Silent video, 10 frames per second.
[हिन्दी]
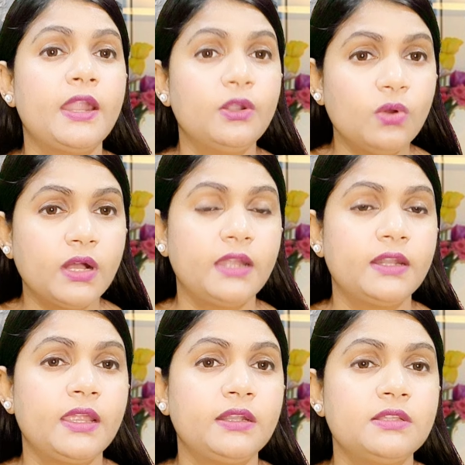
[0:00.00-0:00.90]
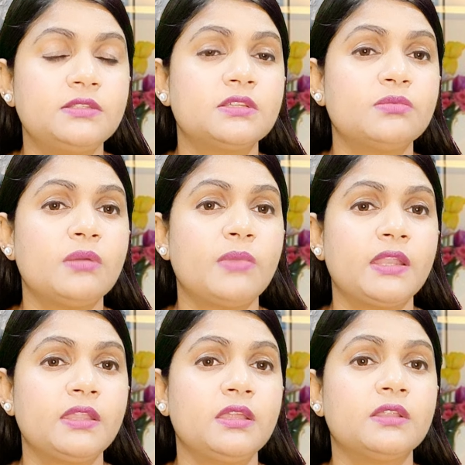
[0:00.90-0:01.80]
एंडोकार्डाइटिस जिसमें
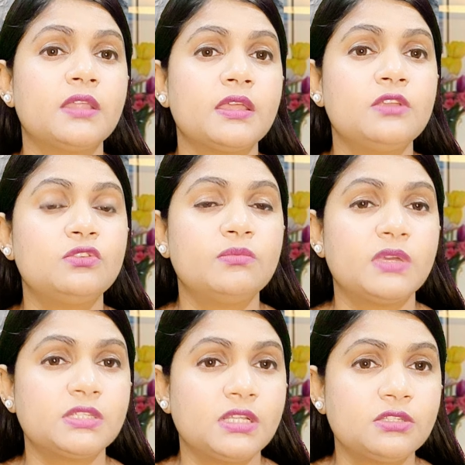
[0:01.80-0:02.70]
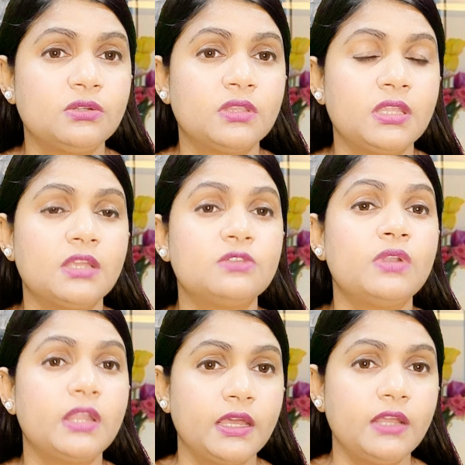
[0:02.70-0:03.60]
हमारे हृदय की जो मसल्स होती हैं जो
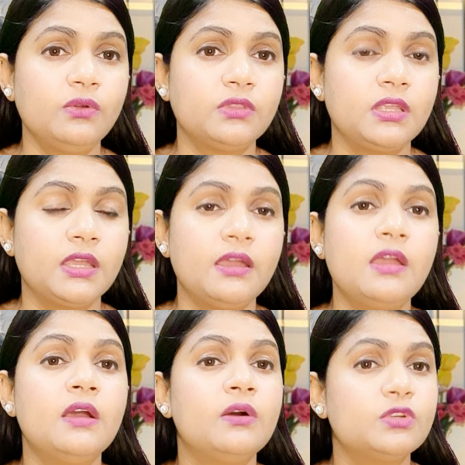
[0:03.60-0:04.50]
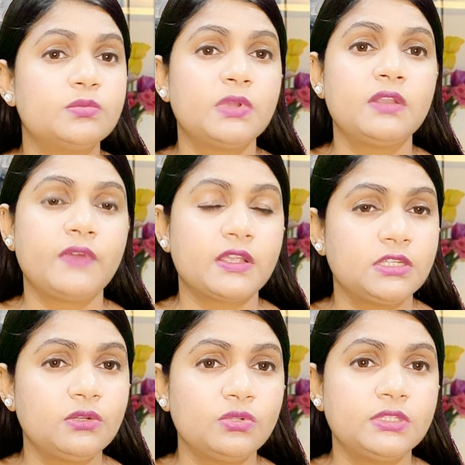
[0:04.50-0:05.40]
लेयर होती है उसमें
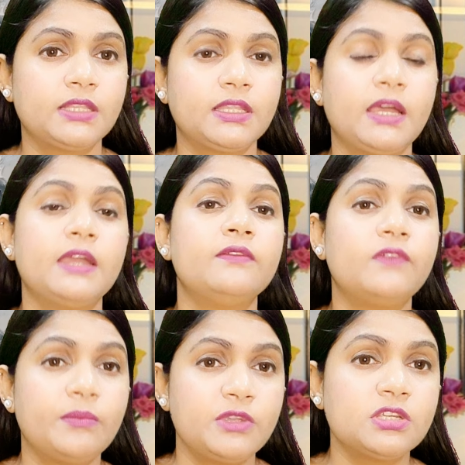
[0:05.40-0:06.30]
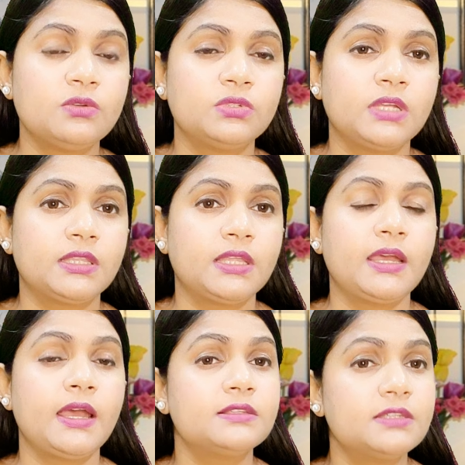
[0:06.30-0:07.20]
इन्फेक्शन हो जाता है इन्फ्लामेशन हो जाता
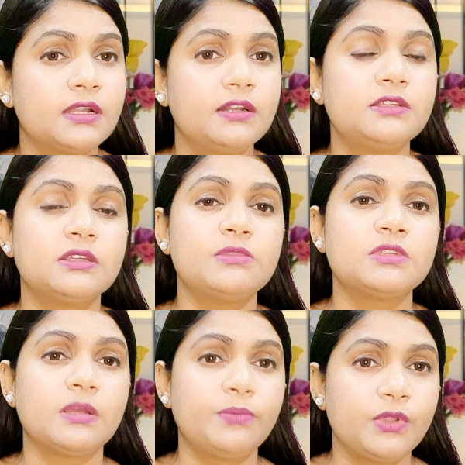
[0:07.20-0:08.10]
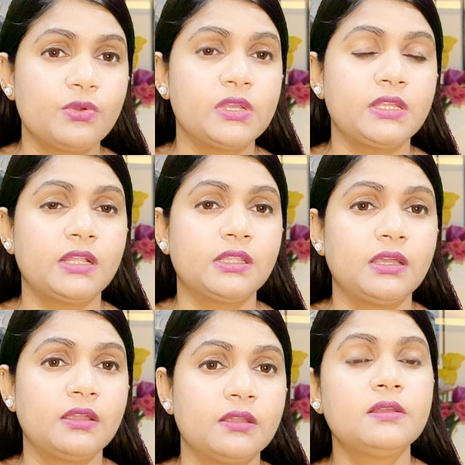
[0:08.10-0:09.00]
है ऐसी कंडीशन में इसका प्रयोग किया जाता
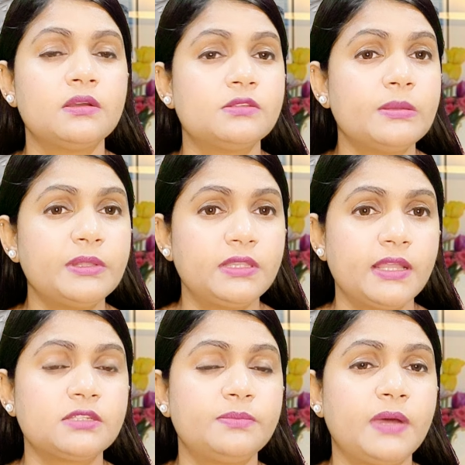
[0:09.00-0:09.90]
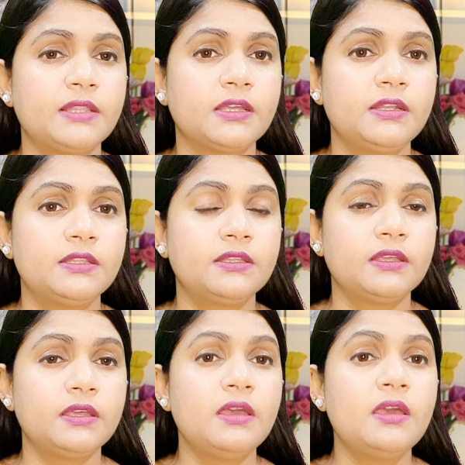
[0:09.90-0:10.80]
है उसके बाद नेक्स्ट बात कर लेते
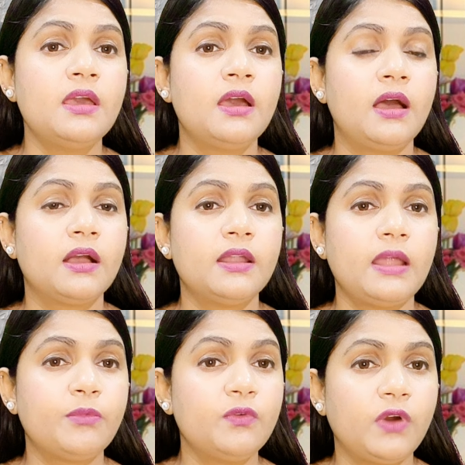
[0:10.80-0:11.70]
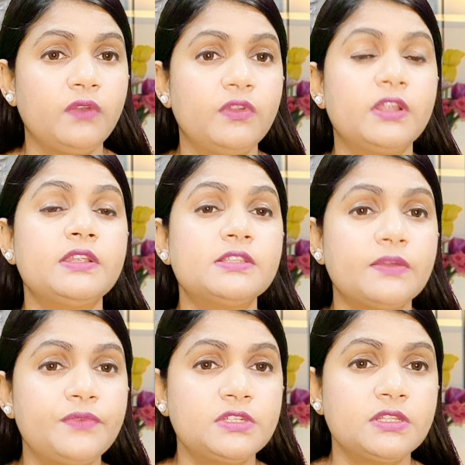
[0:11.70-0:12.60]
हैं अगर आपको वॉल्वर
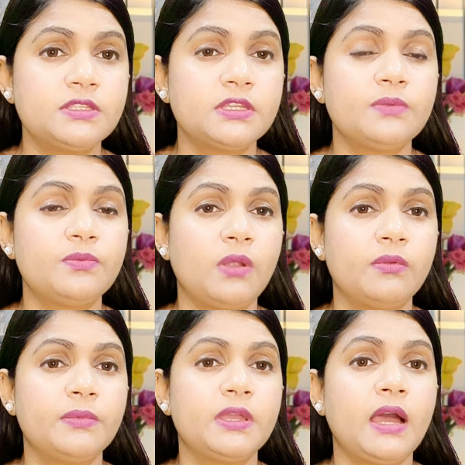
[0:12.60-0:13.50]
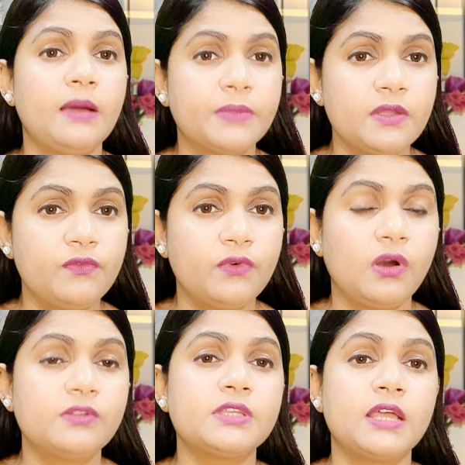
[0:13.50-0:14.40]
इनसफिशेंसी की प्रॉब्लम है आपकी
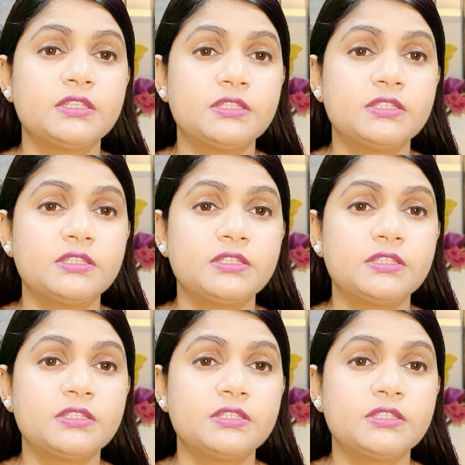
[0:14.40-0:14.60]
वॉल्स